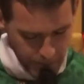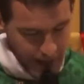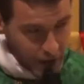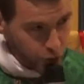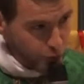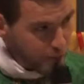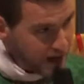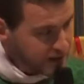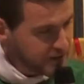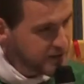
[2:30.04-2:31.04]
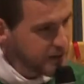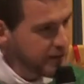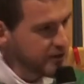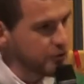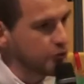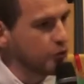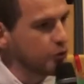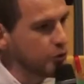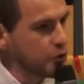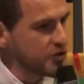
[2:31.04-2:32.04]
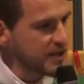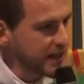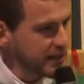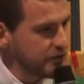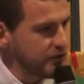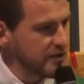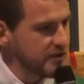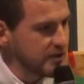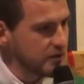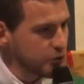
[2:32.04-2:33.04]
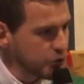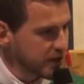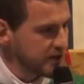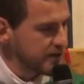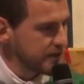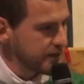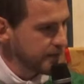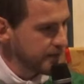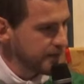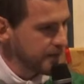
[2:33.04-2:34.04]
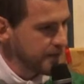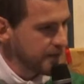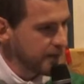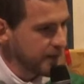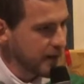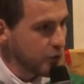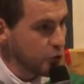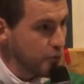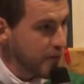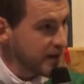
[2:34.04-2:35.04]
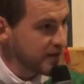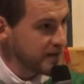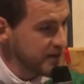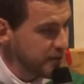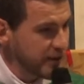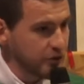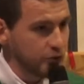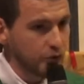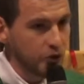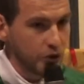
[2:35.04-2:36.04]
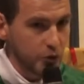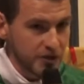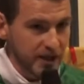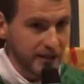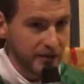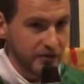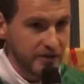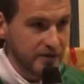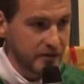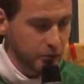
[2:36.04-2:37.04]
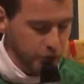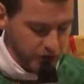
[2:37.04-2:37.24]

à une participation au sacrifice du Christ. Une participation au sacrifice du